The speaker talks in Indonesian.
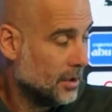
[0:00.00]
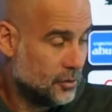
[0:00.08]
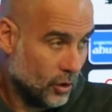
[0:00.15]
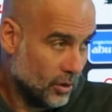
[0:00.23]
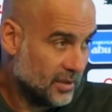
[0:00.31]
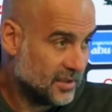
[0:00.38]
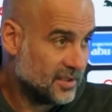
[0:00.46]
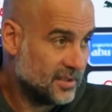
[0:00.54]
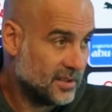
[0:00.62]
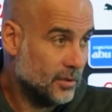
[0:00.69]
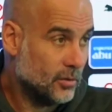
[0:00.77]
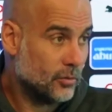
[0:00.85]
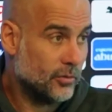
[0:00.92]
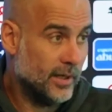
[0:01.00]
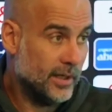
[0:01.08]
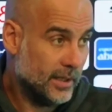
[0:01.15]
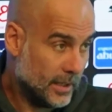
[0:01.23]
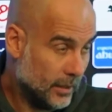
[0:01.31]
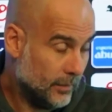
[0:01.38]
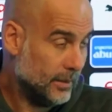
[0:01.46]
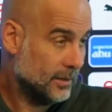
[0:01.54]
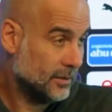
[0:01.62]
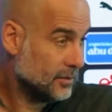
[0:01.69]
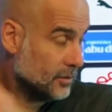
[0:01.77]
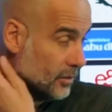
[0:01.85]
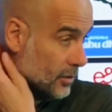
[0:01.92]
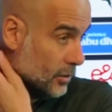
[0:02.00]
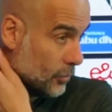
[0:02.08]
kami membahas berita bola terbaru atau